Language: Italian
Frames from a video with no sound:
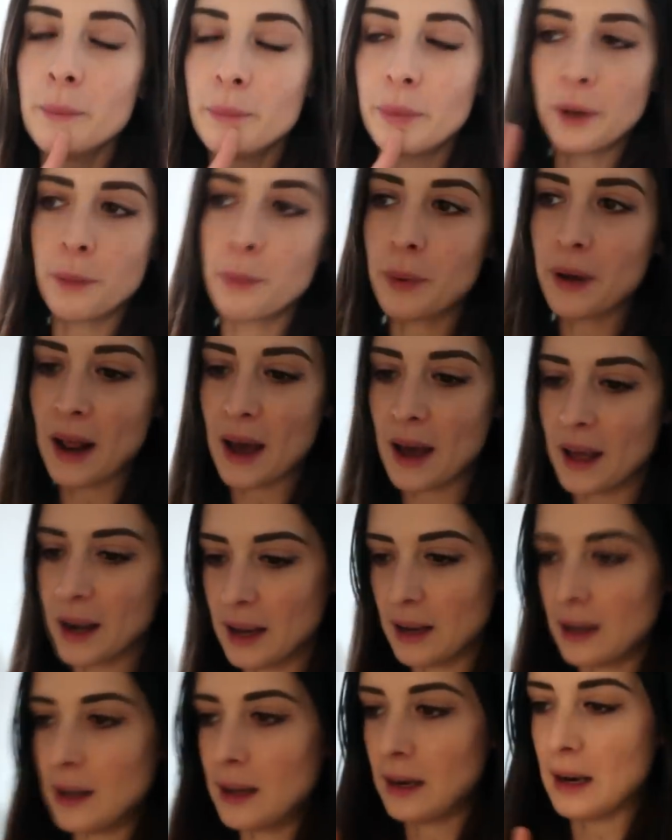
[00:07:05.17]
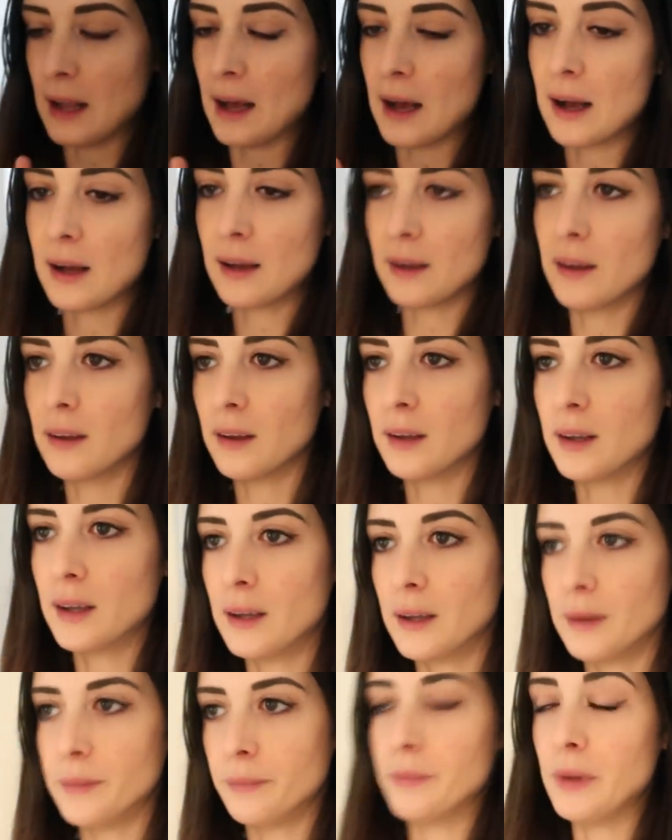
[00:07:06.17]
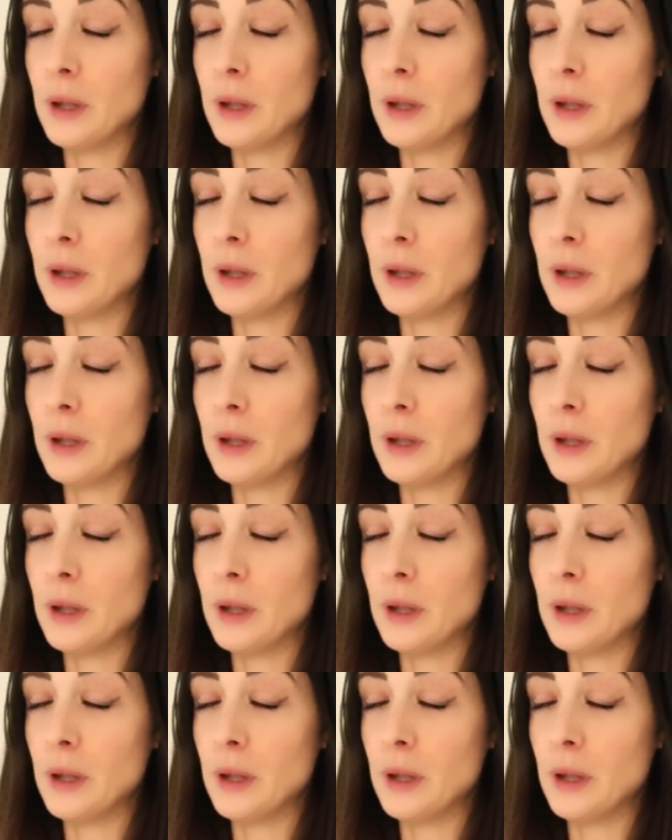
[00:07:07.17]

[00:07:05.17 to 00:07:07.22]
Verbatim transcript: preparare la,